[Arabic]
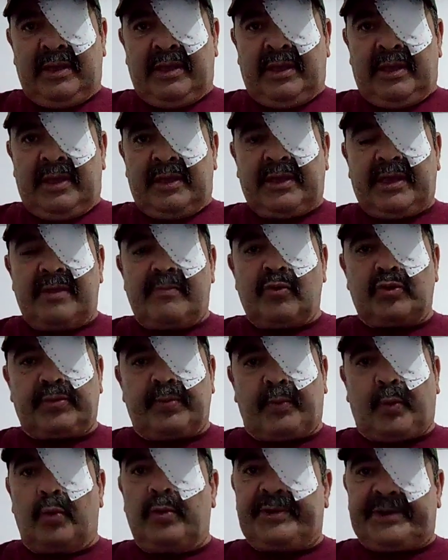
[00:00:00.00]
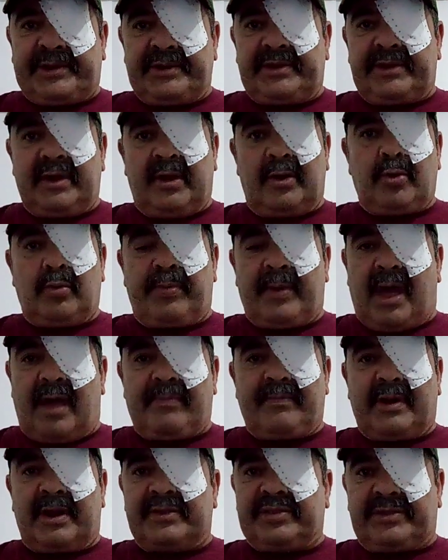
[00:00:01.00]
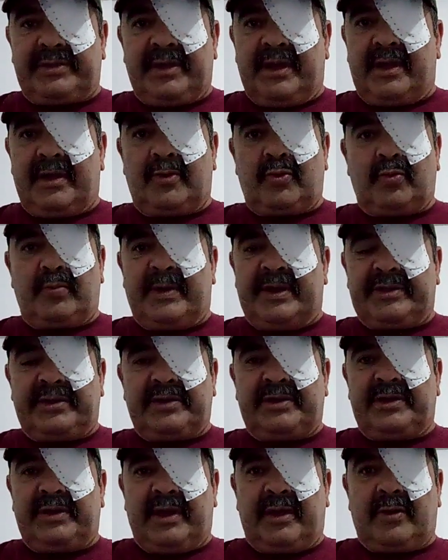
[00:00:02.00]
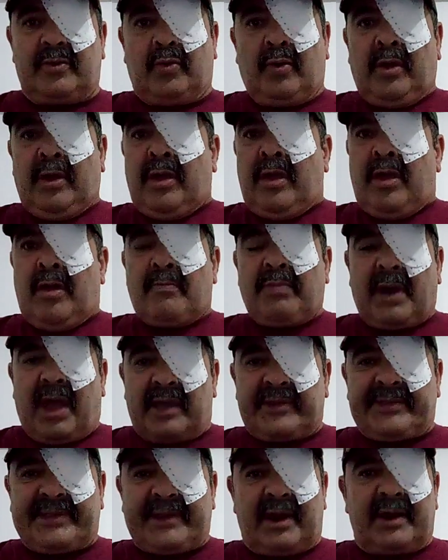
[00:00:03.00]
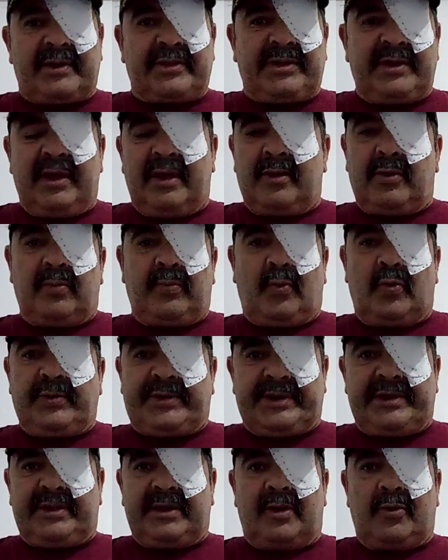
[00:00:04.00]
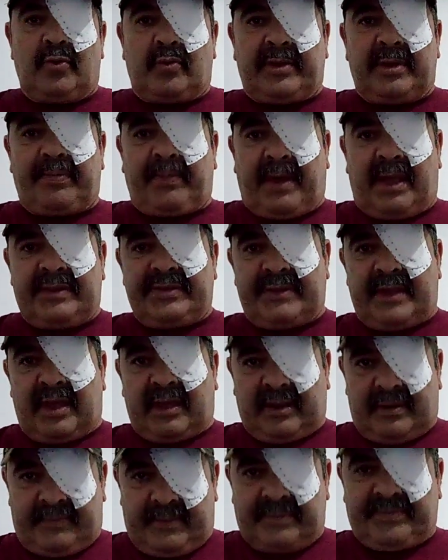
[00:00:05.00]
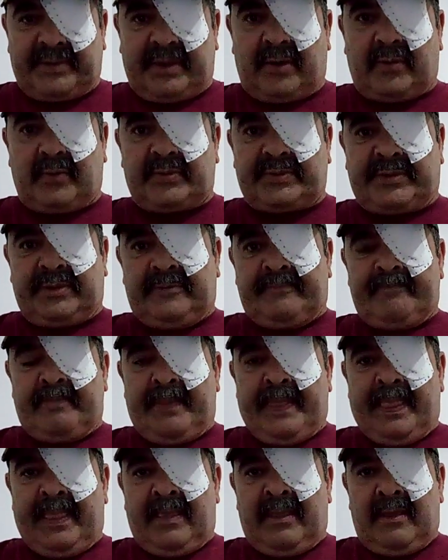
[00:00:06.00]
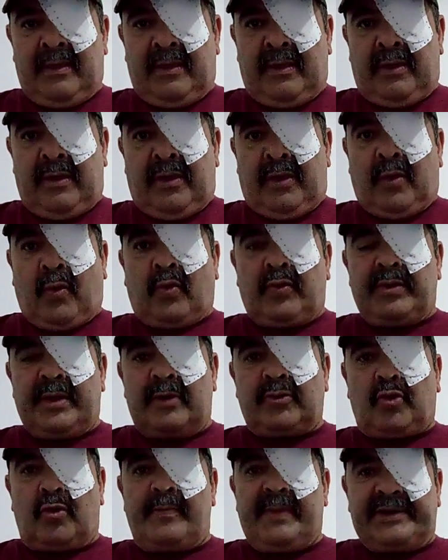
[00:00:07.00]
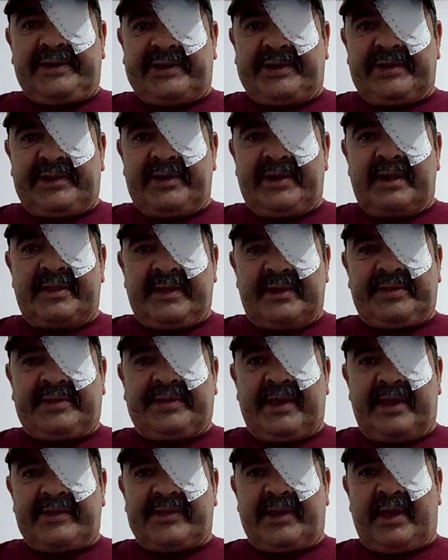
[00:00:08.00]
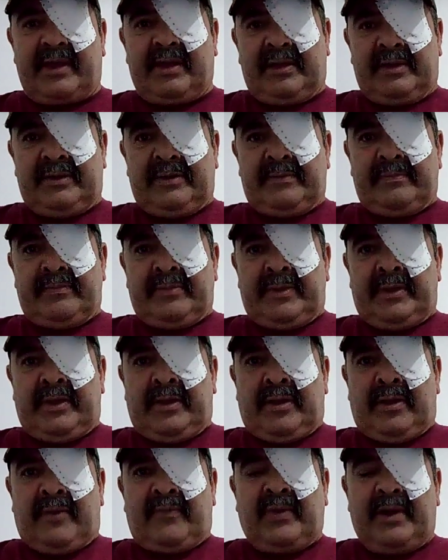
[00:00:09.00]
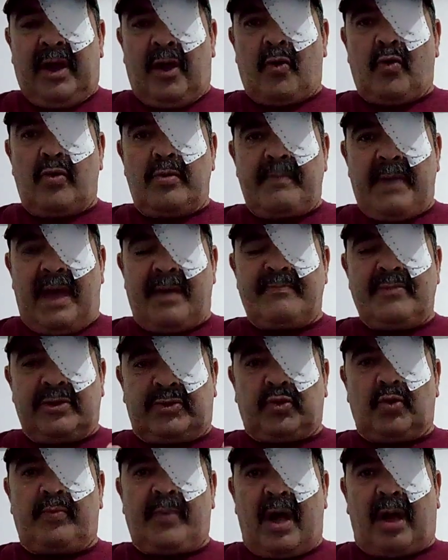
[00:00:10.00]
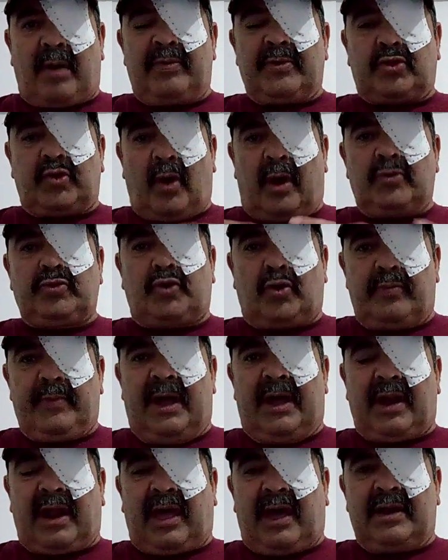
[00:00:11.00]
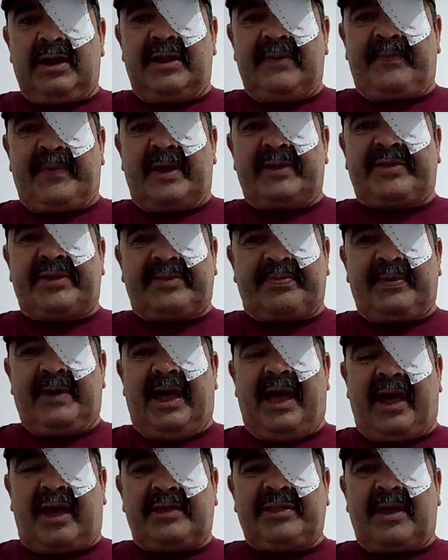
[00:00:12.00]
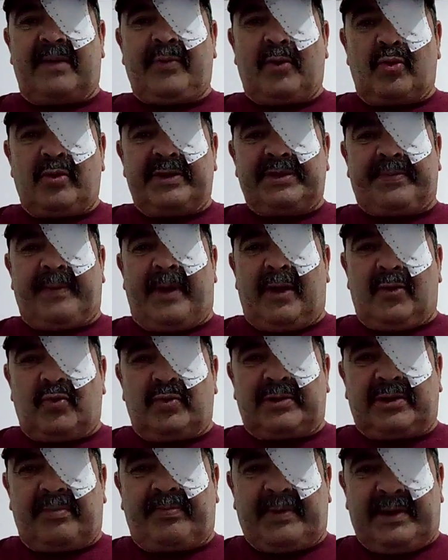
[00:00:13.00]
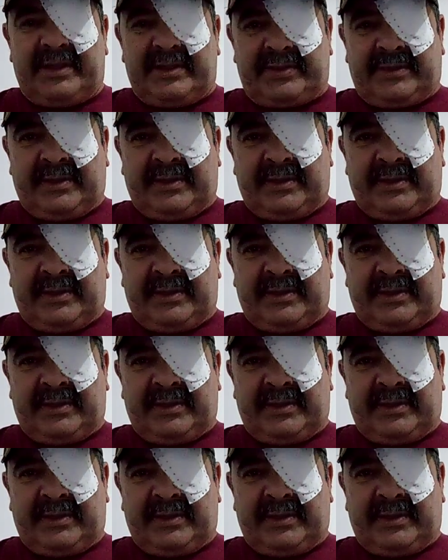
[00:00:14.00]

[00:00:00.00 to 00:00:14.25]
كيموت بكلشي ديالو بالامراض ديالو بهادي ديالو بالاسرار ديالو كلشي ديالو كيبقى داخل فهمتي اخوتي قلنا لكم هاد السجن هذا التازه الاول ما حملتو ما قبلتو عاودكم الحلقه اللي فاتت بالحق دابا وليت في البلاد